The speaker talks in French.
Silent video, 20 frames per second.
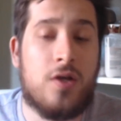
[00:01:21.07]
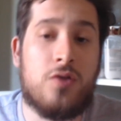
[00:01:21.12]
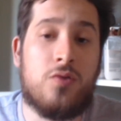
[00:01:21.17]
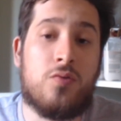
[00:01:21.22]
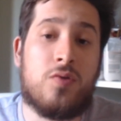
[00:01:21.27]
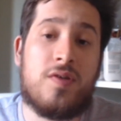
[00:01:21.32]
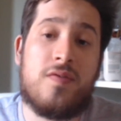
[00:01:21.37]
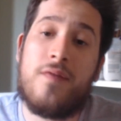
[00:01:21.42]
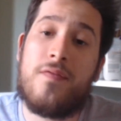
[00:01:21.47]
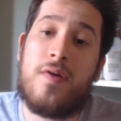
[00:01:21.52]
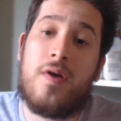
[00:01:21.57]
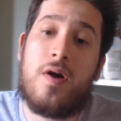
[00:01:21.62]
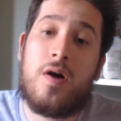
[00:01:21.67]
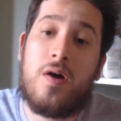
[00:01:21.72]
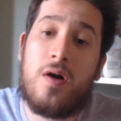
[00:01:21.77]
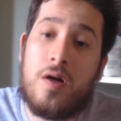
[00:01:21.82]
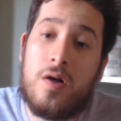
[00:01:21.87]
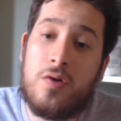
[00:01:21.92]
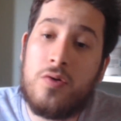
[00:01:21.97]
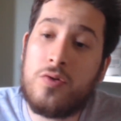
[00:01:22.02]
Donc il va
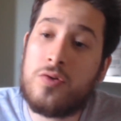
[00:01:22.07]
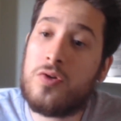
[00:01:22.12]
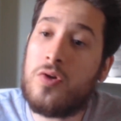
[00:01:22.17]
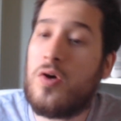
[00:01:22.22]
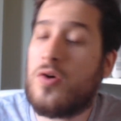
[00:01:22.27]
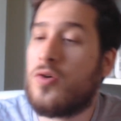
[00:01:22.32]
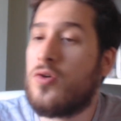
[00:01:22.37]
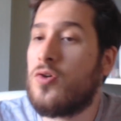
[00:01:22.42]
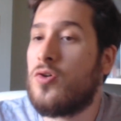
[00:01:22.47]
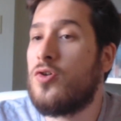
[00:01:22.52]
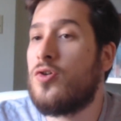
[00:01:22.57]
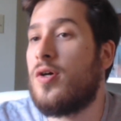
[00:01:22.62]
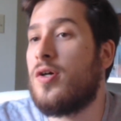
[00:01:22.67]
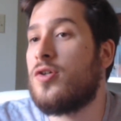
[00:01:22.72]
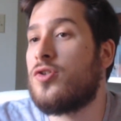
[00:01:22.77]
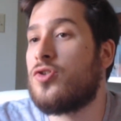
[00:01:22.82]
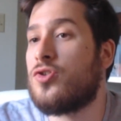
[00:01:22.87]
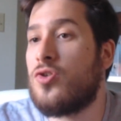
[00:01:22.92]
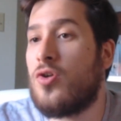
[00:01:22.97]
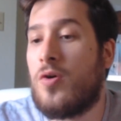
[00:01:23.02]
falloir euh, le temps que
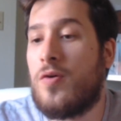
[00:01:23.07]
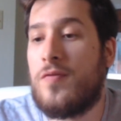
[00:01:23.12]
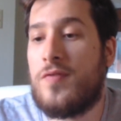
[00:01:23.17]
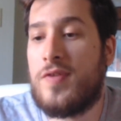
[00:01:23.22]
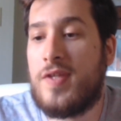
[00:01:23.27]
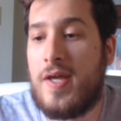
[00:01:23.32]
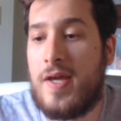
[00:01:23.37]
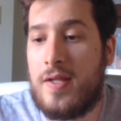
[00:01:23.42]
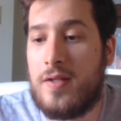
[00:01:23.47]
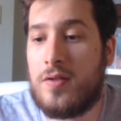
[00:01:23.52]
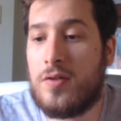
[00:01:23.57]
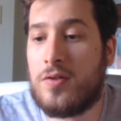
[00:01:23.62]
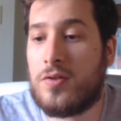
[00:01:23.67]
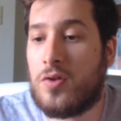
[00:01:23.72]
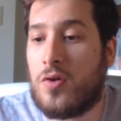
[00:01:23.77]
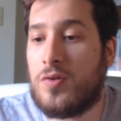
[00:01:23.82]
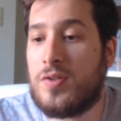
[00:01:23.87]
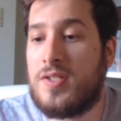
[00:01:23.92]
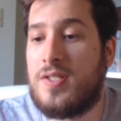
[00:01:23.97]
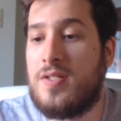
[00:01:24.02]
euh, je revienne
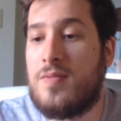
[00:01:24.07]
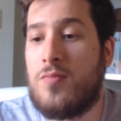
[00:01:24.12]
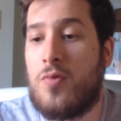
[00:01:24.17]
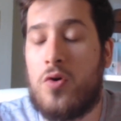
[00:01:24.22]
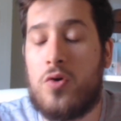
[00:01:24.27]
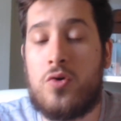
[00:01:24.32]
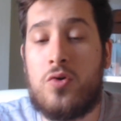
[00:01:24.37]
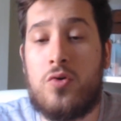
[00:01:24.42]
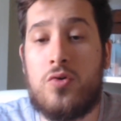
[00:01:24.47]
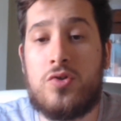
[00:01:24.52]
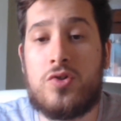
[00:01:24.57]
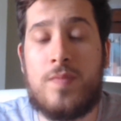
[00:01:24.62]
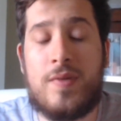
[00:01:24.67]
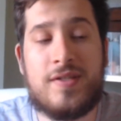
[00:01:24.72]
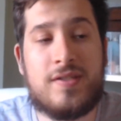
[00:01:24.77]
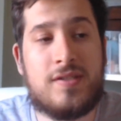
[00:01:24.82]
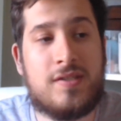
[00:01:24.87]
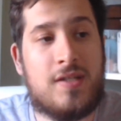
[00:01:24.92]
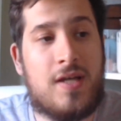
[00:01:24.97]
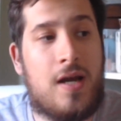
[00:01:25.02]
tranquillement, que je
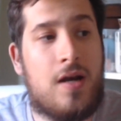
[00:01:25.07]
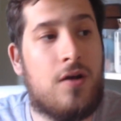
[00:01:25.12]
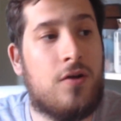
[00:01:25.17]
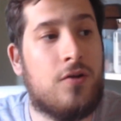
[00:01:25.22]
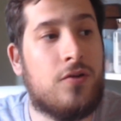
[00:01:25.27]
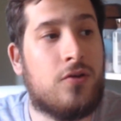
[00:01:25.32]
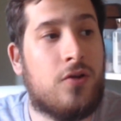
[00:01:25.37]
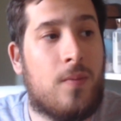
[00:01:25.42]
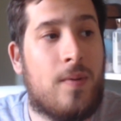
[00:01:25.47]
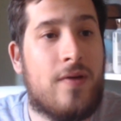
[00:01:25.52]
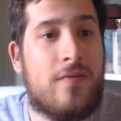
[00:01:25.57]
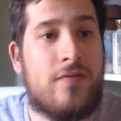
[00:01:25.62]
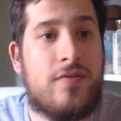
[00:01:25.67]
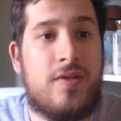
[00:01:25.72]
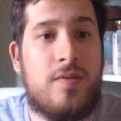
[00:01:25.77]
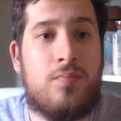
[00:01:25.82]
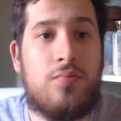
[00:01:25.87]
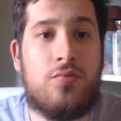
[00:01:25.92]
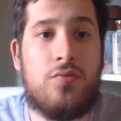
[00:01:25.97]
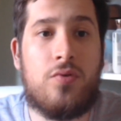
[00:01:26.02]
m'installe dans ma
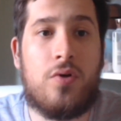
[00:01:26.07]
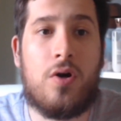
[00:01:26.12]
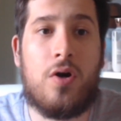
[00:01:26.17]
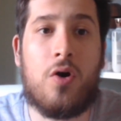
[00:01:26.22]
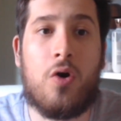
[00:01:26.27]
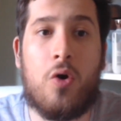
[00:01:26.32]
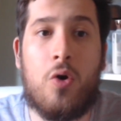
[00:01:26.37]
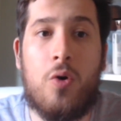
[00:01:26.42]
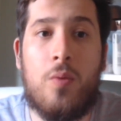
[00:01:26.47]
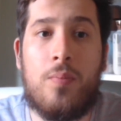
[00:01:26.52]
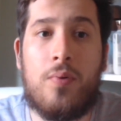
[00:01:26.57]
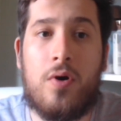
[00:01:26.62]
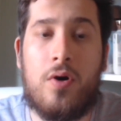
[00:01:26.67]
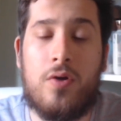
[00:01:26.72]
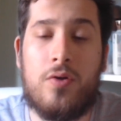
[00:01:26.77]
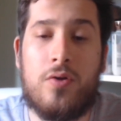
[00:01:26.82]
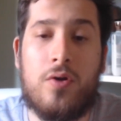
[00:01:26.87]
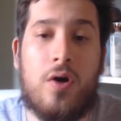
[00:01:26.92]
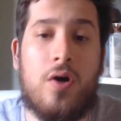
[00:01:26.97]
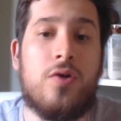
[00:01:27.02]
vie pour euh,
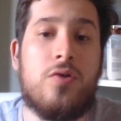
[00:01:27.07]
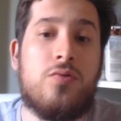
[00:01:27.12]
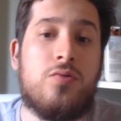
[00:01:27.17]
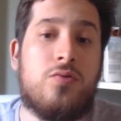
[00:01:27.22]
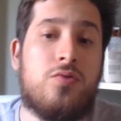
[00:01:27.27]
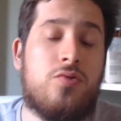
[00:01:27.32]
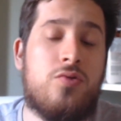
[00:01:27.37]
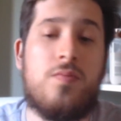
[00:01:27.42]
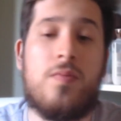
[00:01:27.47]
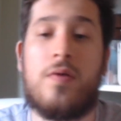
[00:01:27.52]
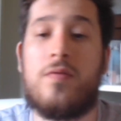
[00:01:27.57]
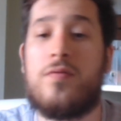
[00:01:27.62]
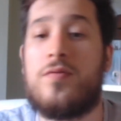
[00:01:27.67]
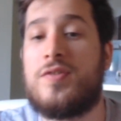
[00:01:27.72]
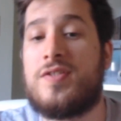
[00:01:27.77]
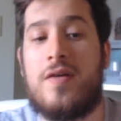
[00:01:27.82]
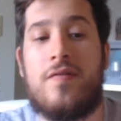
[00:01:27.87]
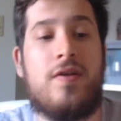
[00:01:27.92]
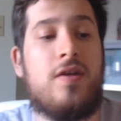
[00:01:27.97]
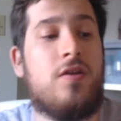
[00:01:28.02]
reprendre YouTube. Hein, vous
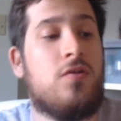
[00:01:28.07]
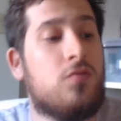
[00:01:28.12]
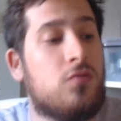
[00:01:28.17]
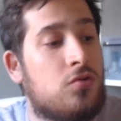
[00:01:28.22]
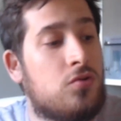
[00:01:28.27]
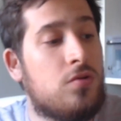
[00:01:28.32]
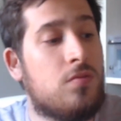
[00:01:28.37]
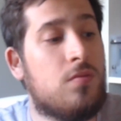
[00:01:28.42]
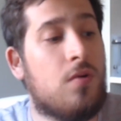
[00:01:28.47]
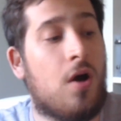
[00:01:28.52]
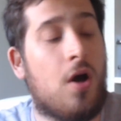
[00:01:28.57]
le savez, YouTube,